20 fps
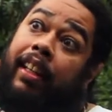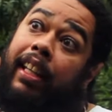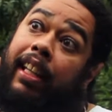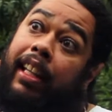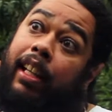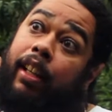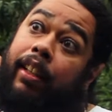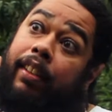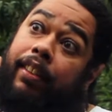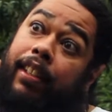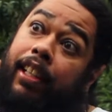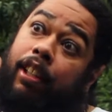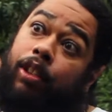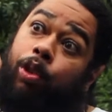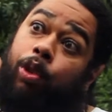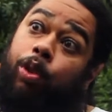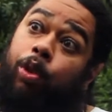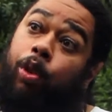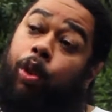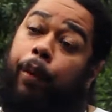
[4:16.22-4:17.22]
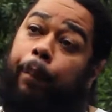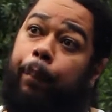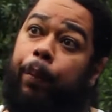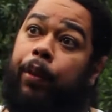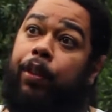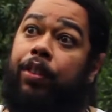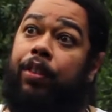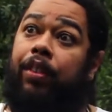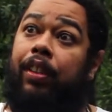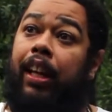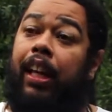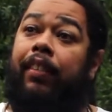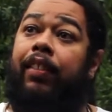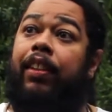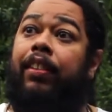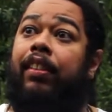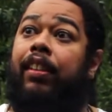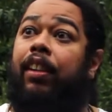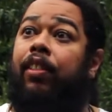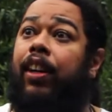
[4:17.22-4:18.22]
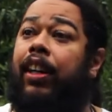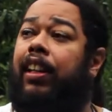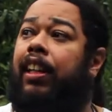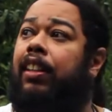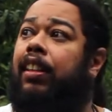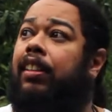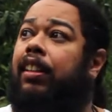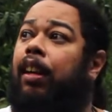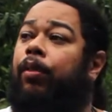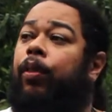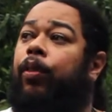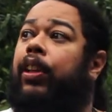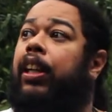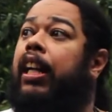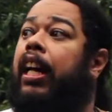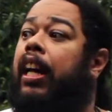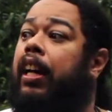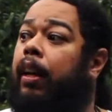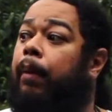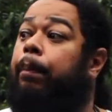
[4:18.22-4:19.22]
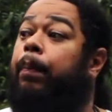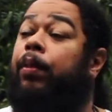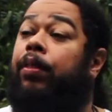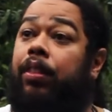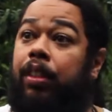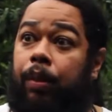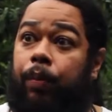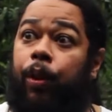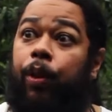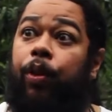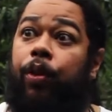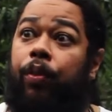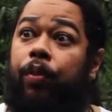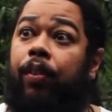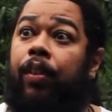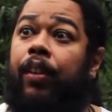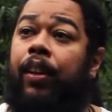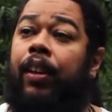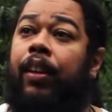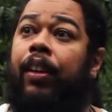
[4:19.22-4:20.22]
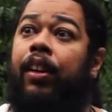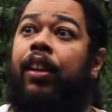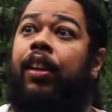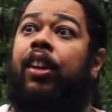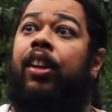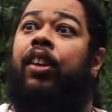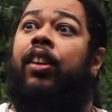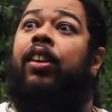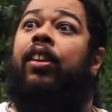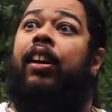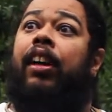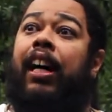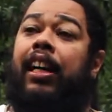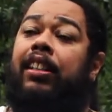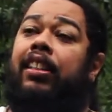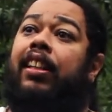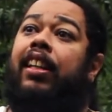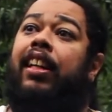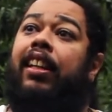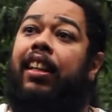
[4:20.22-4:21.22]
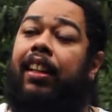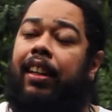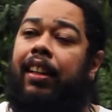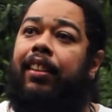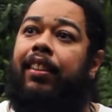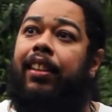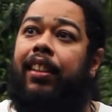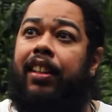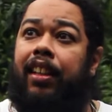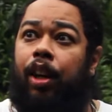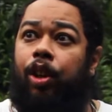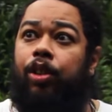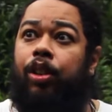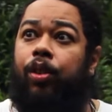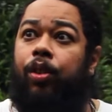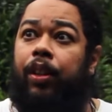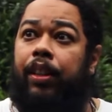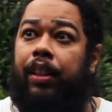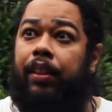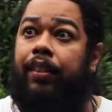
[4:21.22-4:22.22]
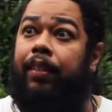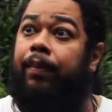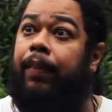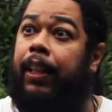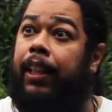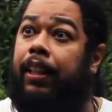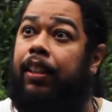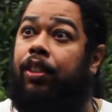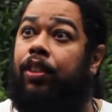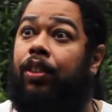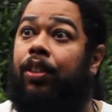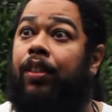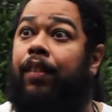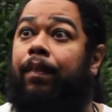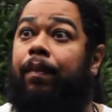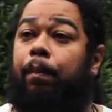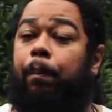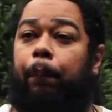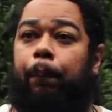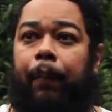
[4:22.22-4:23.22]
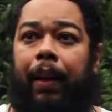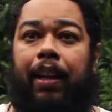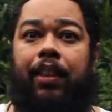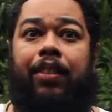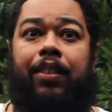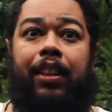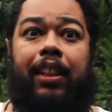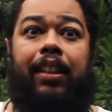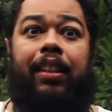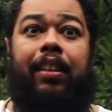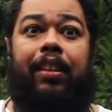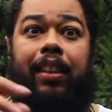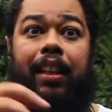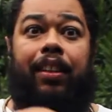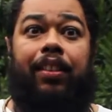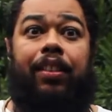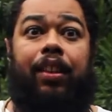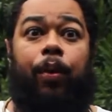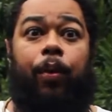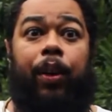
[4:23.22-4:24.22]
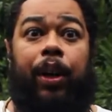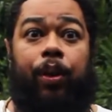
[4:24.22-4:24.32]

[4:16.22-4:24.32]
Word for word: E certos grupos, eles não acreditavam que era possível adquirir esse grau de conhecimento. Assim, nasceu o